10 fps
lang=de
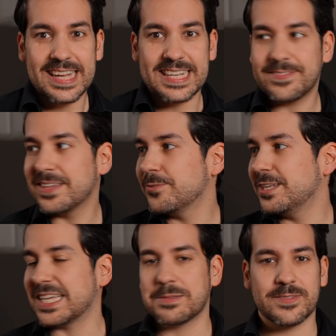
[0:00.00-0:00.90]
Deswegen würde
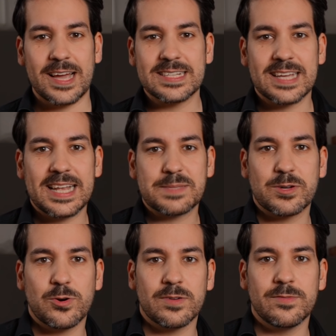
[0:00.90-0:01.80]
ich jetzt im zweiten Teil
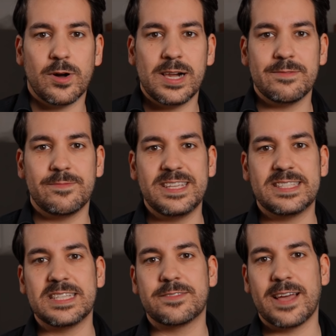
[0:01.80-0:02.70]
erstmal gucken wollen, wie
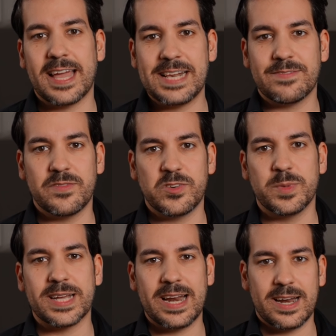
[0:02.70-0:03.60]
es sich verhält, wenn wir nur
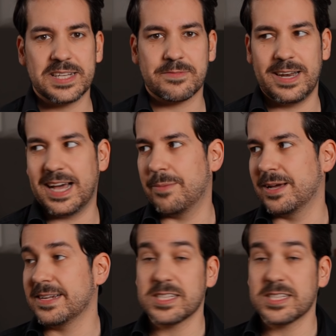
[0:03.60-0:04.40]
mit einer Lichtquelle arbeiten.